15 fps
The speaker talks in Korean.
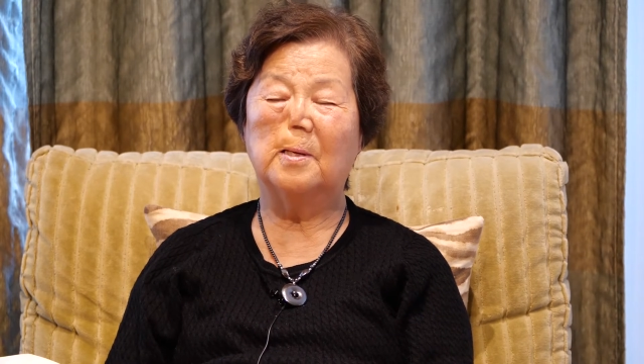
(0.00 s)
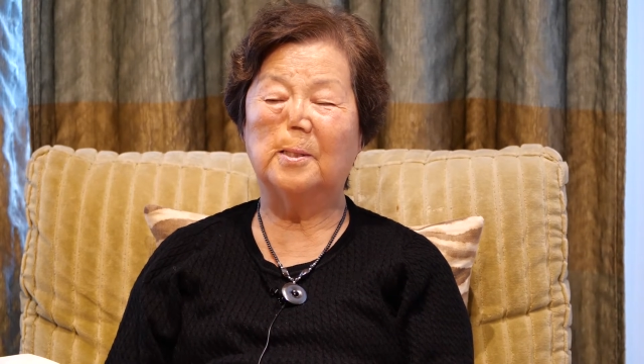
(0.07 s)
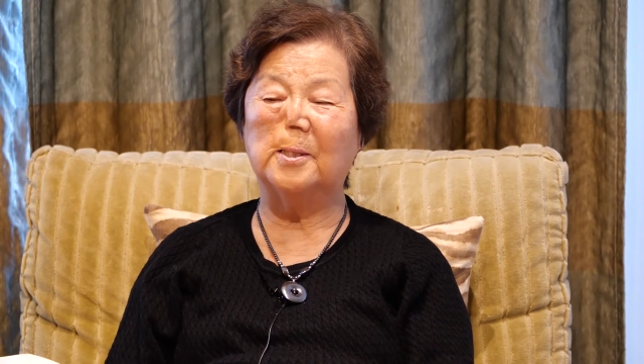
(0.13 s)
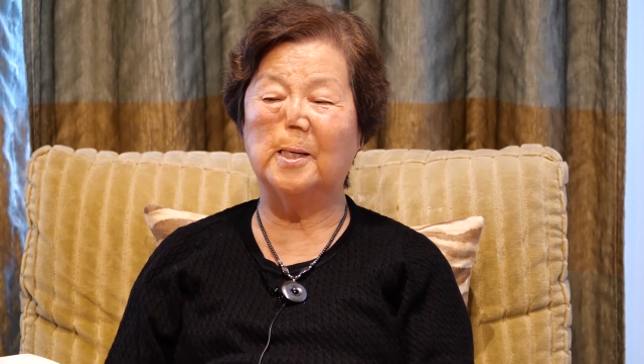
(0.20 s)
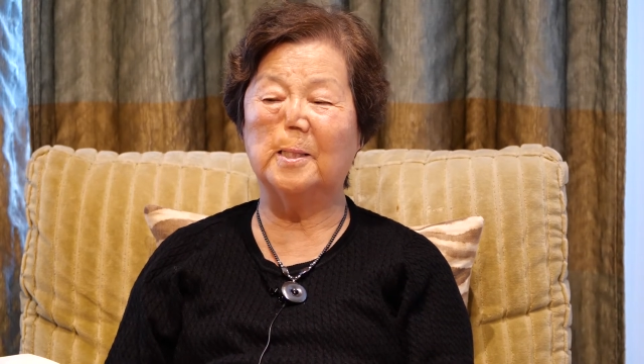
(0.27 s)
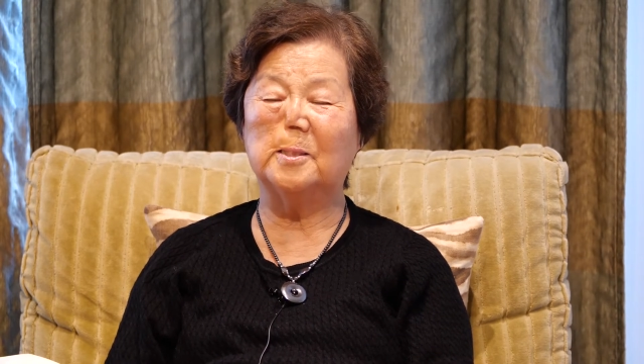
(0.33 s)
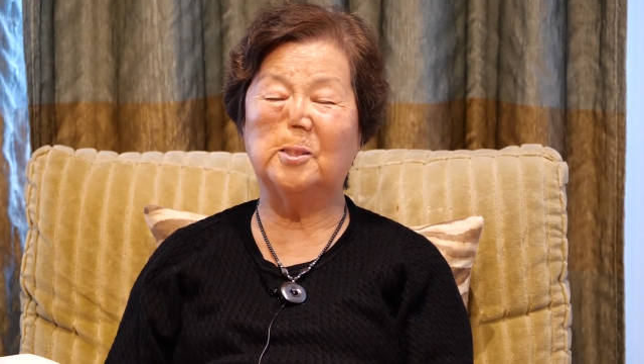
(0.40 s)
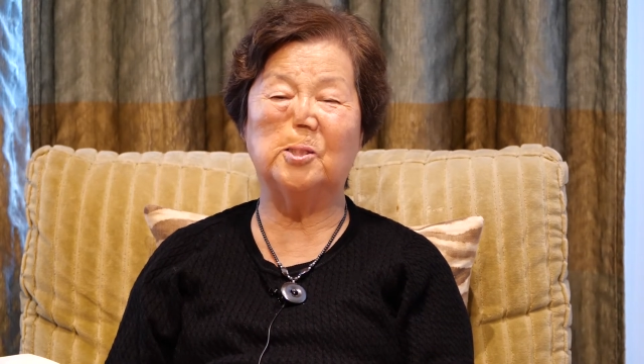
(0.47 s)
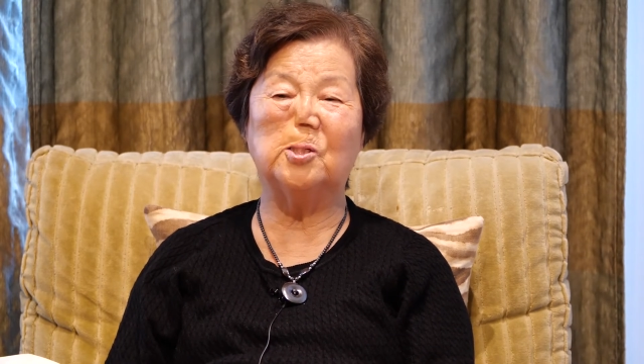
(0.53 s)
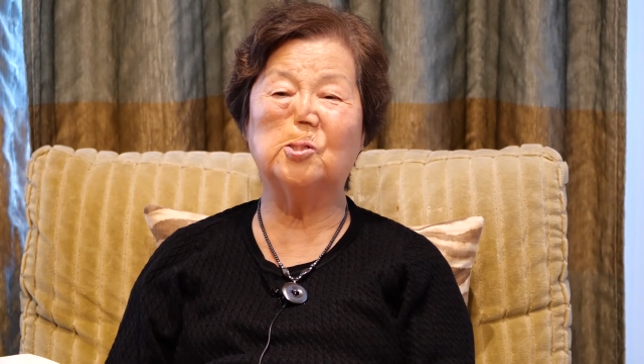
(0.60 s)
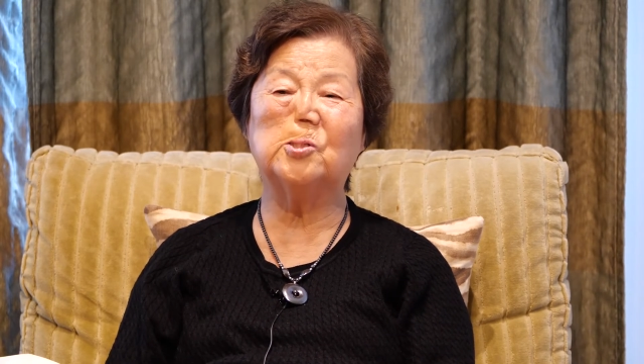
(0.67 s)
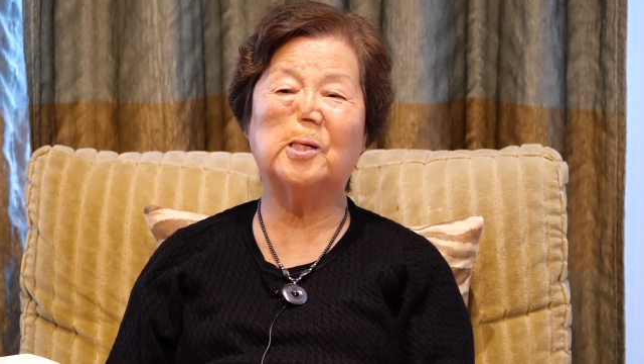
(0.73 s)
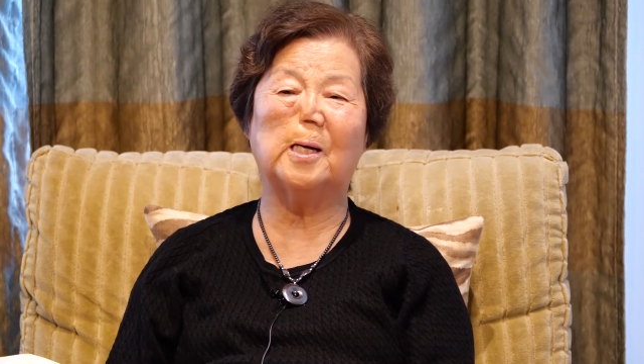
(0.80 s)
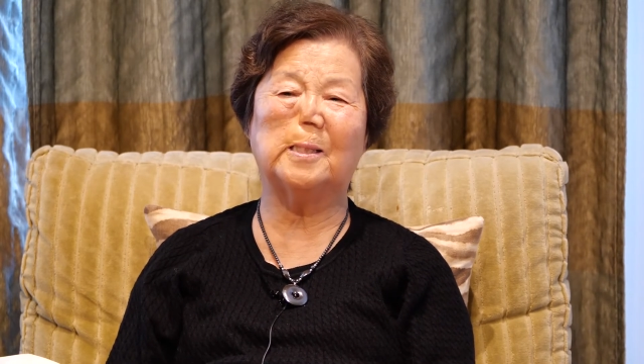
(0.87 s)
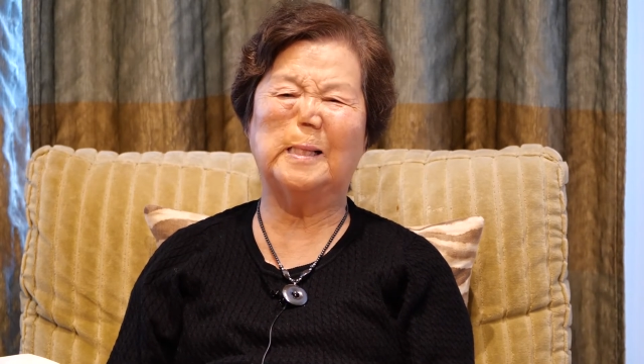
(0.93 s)
그랬더니
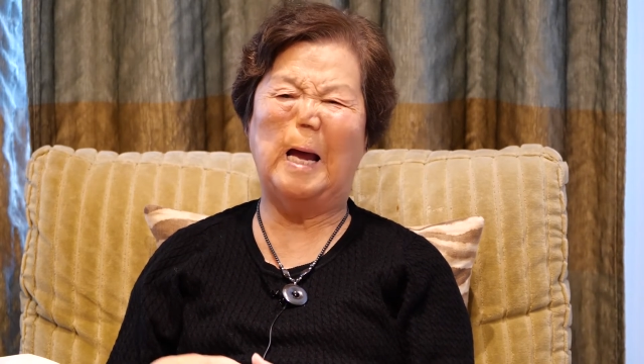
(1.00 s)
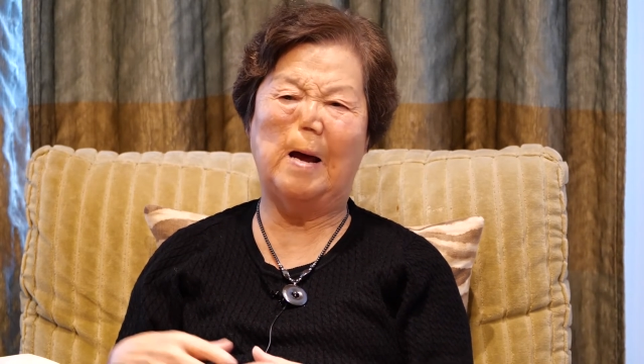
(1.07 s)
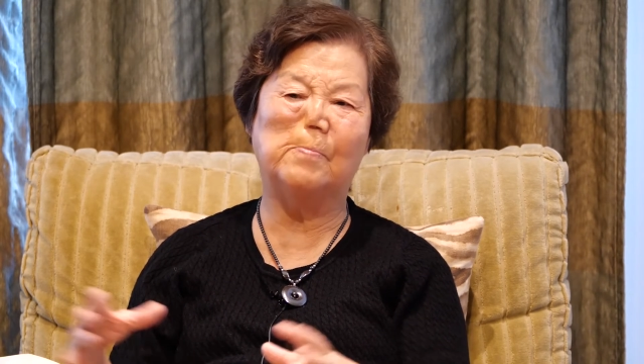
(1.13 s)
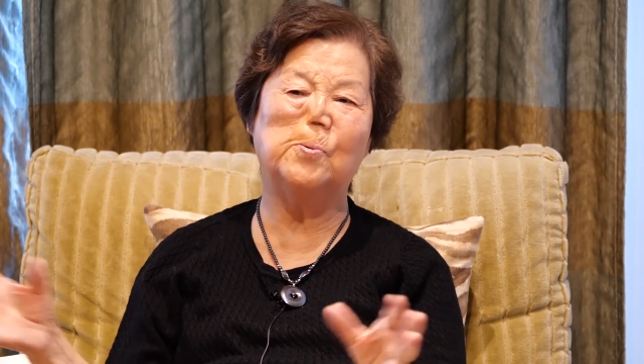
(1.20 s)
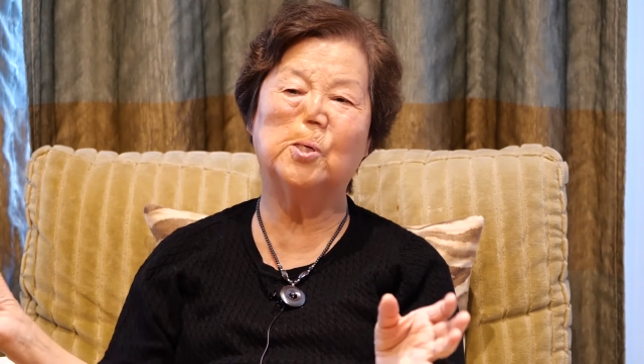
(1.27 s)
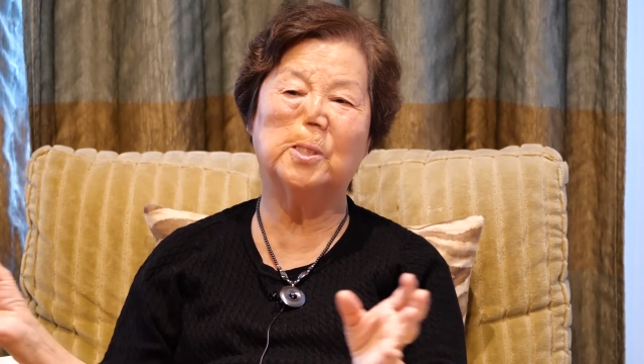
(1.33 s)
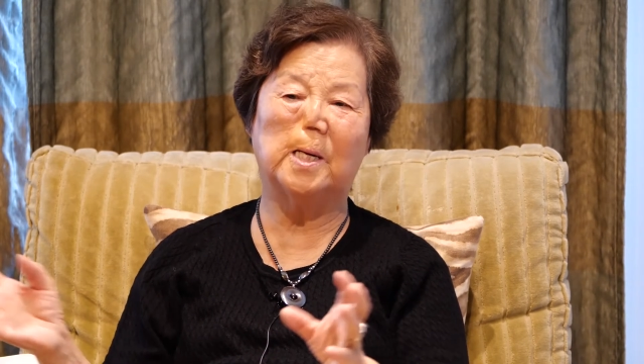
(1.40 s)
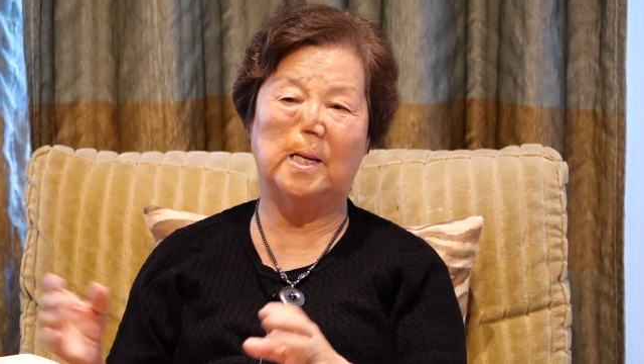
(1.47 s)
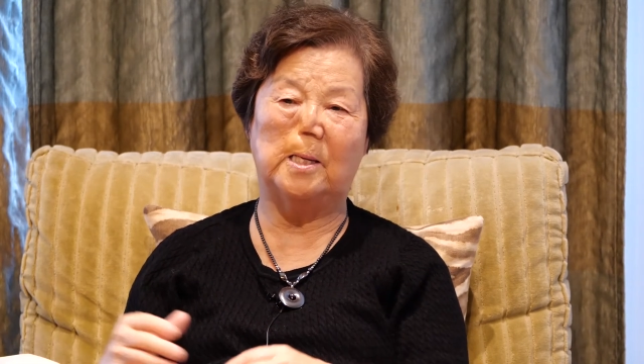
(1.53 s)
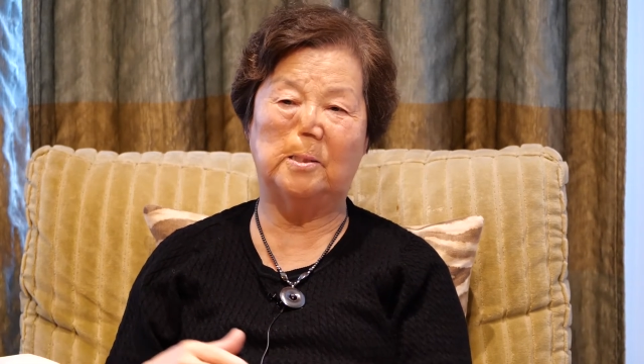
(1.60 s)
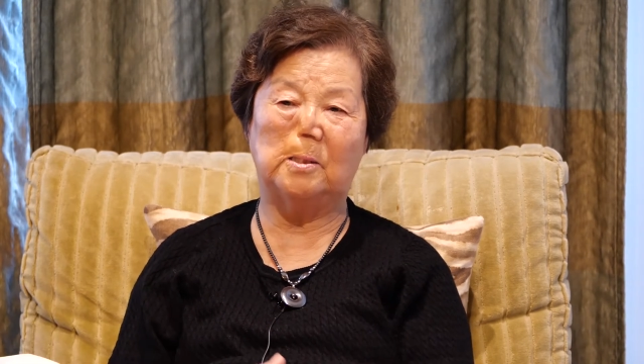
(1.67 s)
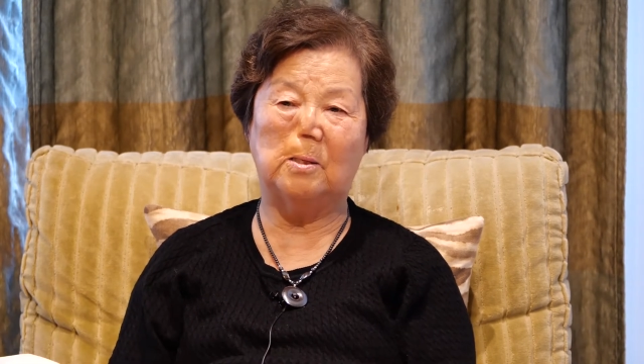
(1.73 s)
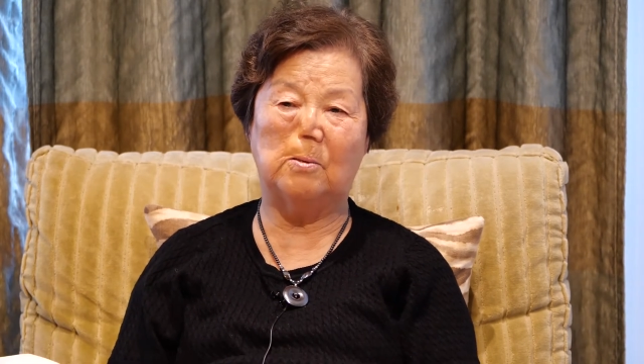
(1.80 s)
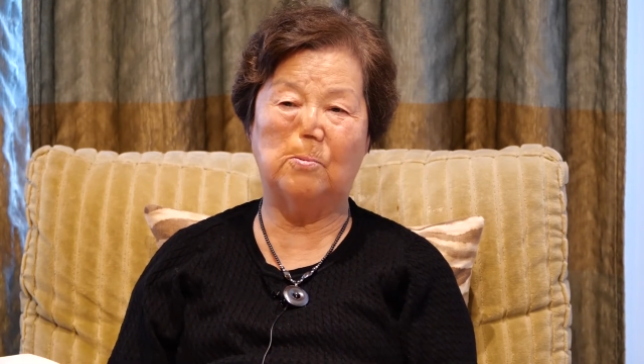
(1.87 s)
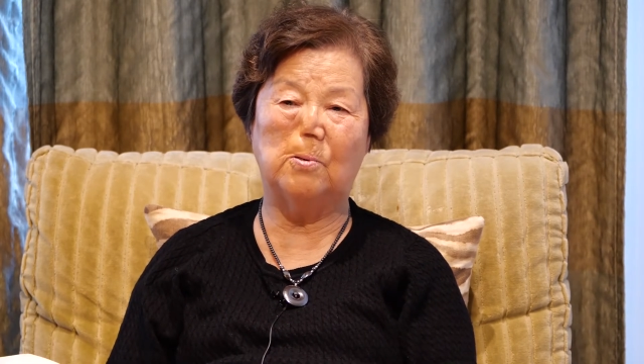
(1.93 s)
의사가 다 먹으라
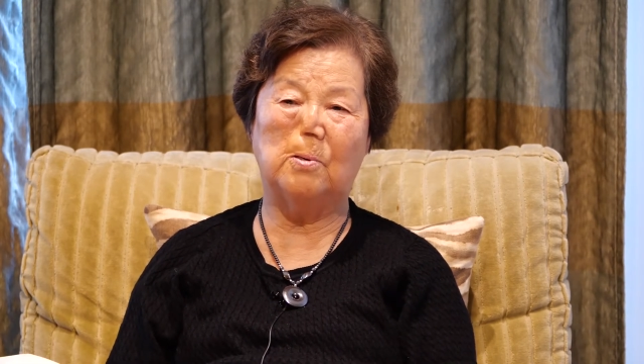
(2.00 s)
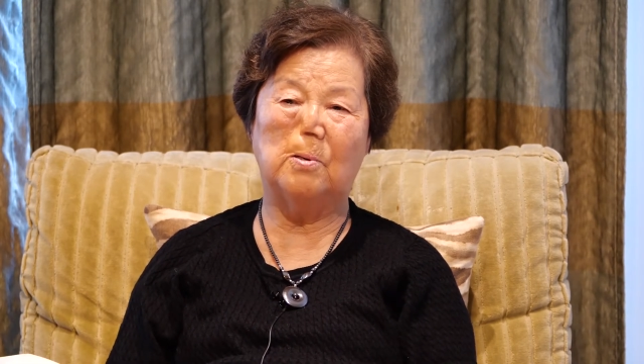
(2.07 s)
했다고.